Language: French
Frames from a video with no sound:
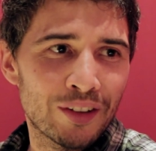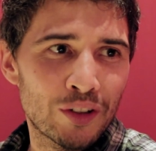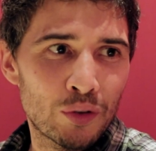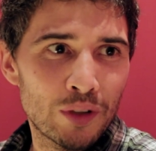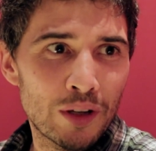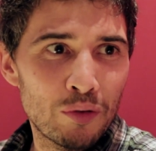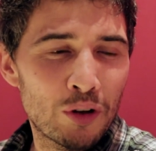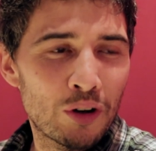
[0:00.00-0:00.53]

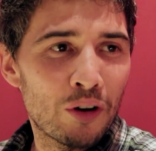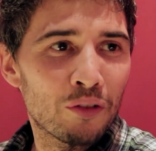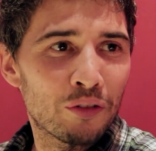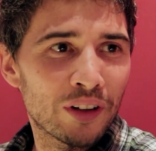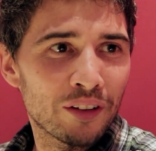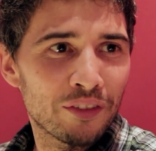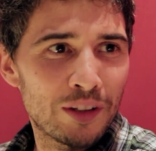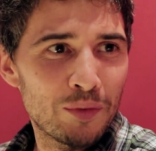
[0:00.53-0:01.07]
je vous avoue, quand on
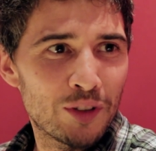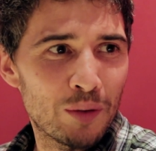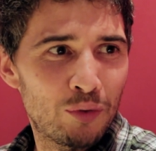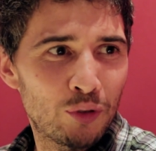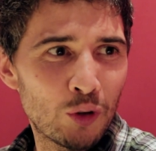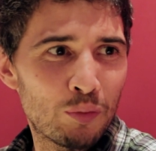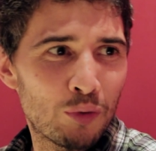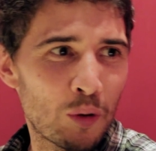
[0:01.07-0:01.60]
fait un film, c'est
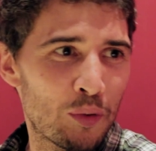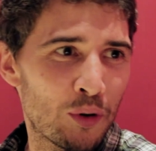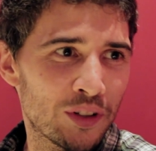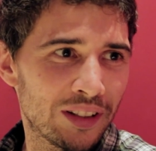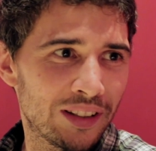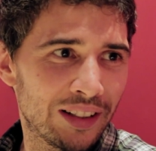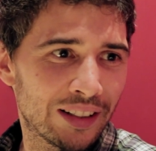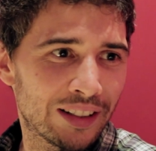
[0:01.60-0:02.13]
plutôt pour
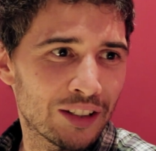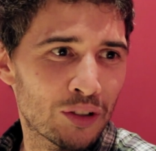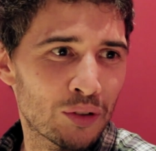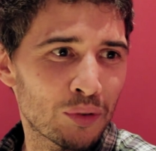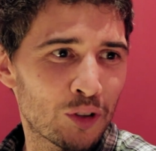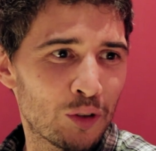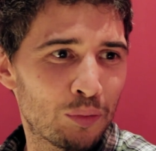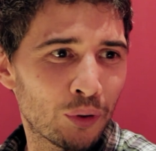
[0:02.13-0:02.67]
poser des
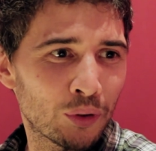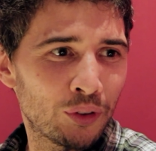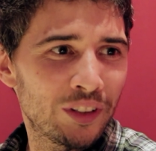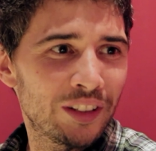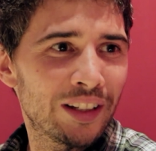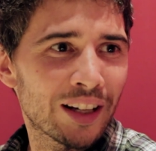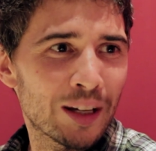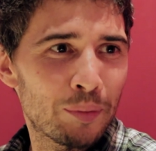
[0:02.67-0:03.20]
questions que pour
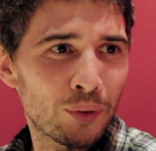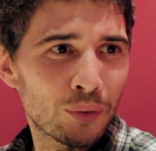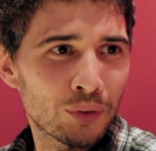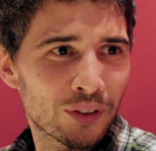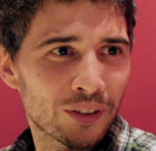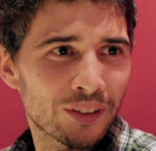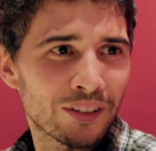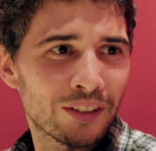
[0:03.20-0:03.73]
donner des
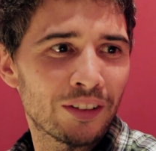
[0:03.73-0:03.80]
réponses.